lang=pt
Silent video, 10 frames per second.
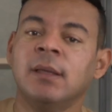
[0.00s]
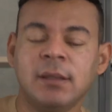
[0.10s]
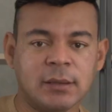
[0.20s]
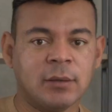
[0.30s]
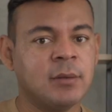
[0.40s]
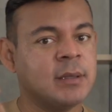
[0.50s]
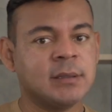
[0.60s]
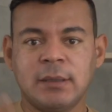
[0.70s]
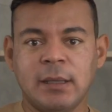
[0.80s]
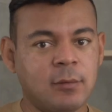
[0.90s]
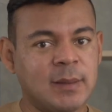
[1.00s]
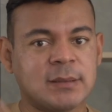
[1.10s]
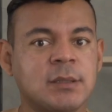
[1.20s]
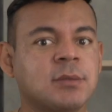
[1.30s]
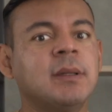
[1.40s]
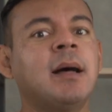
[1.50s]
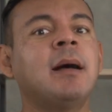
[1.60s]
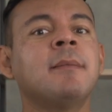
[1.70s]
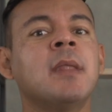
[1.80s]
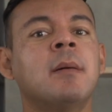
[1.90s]
Então, você tem que começar a
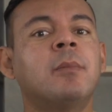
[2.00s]
estudar.